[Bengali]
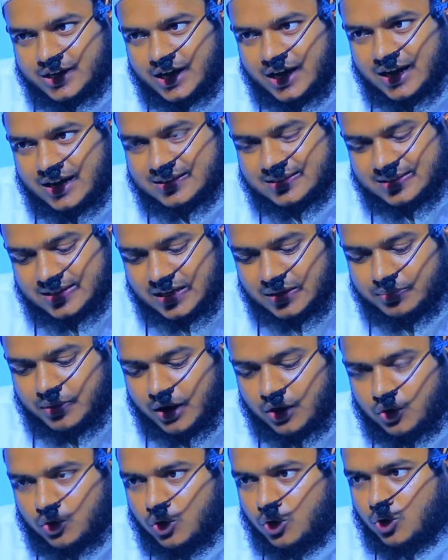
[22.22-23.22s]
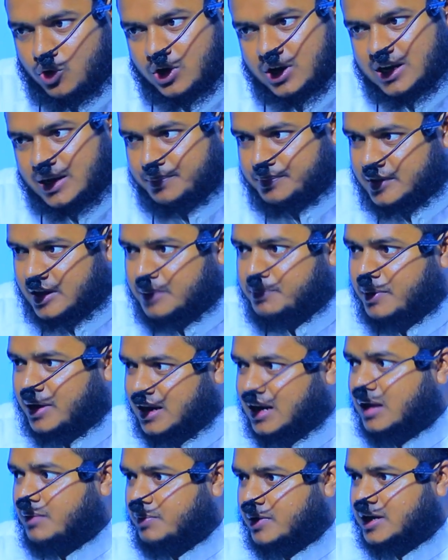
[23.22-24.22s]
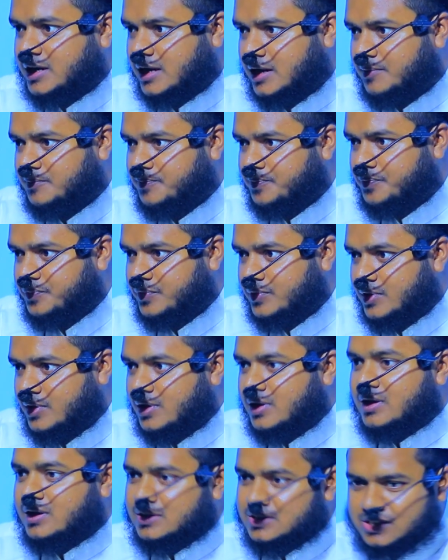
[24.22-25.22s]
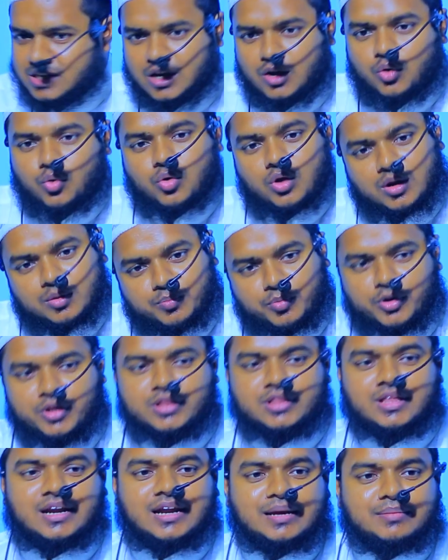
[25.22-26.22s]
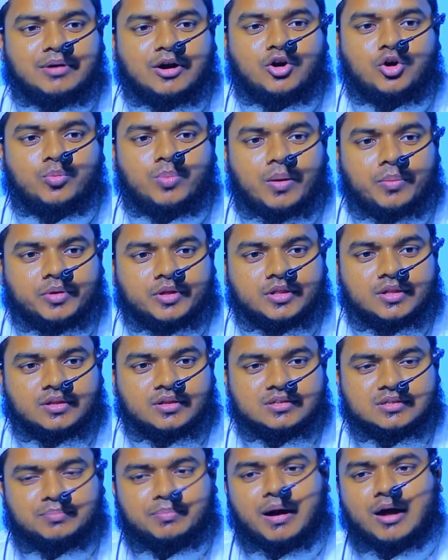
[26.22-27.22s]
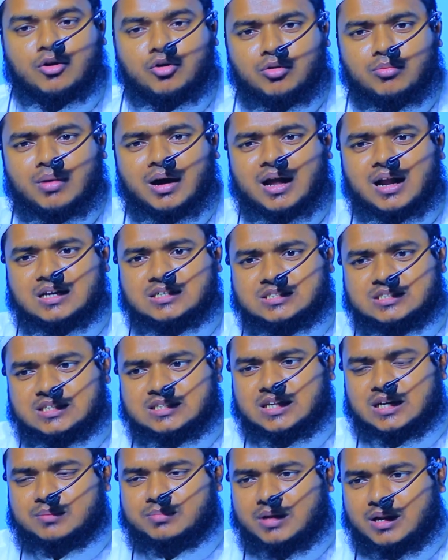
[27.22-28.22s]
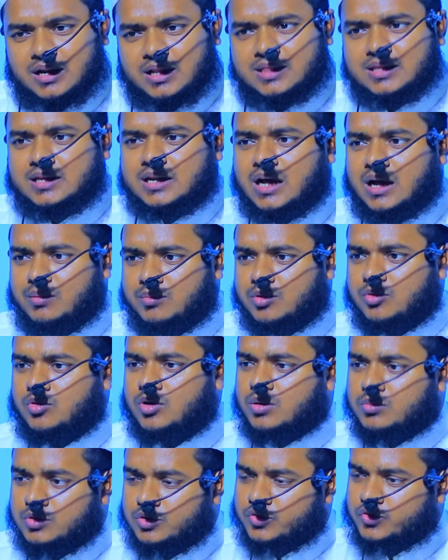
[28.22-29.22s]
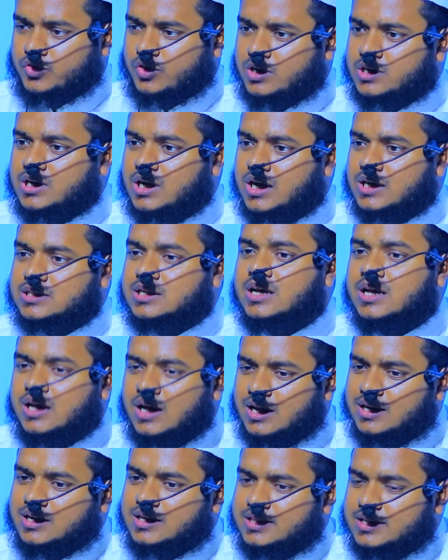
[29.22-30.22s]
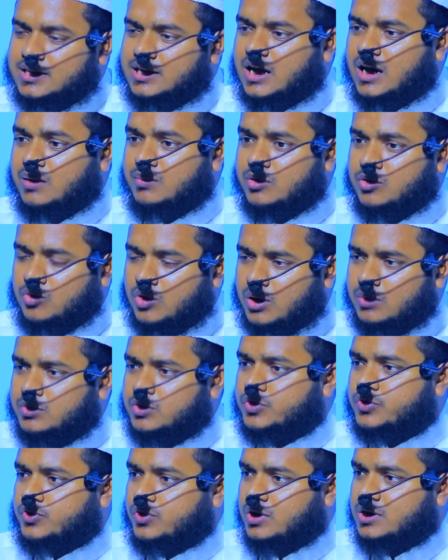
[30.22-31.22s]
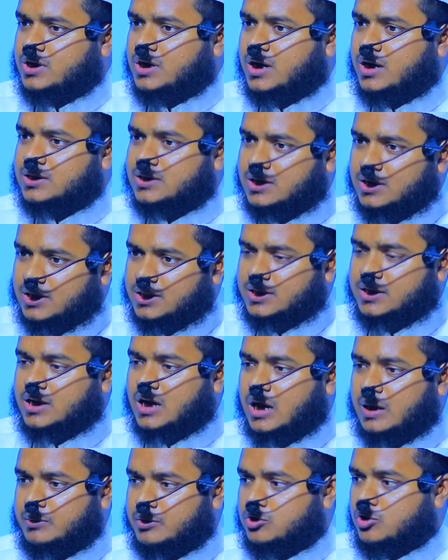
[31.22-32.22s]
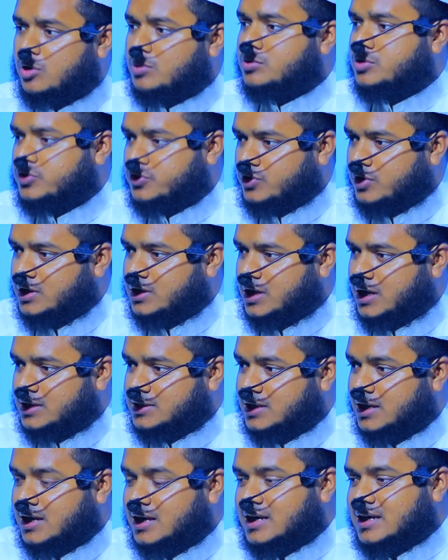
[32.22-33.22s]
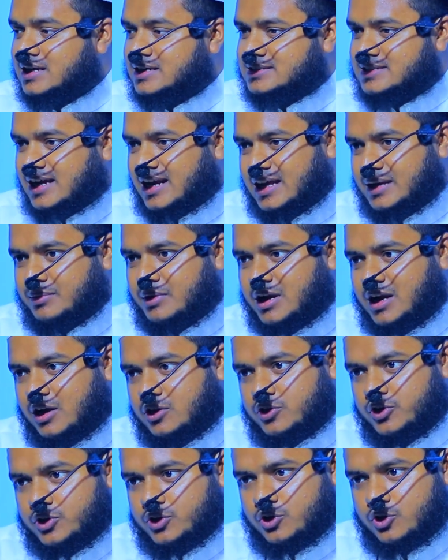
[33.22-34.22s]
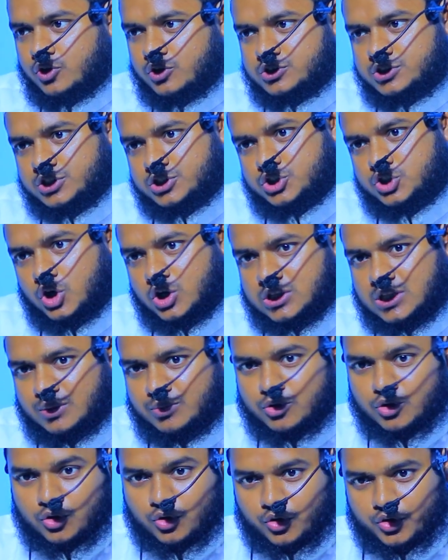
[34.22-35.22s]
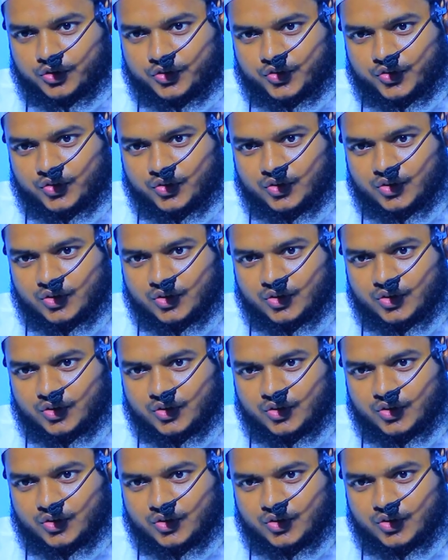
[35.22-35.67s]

হাত এই বাক্য কোরআনে আপনারা পান না পান না যারা কোরআন পড়েন তারা এই বাক্য পাবেন যে বারংবার আসতেই থাকবে আল্লাদিন ও আমিলু সালেহাত আল্লাদিন ও আমিলু সালেহাত আল্লাদিন ও আমিলু সালেহাত যারা ইমান আনয়ন করেছে সৎ আমল করেছে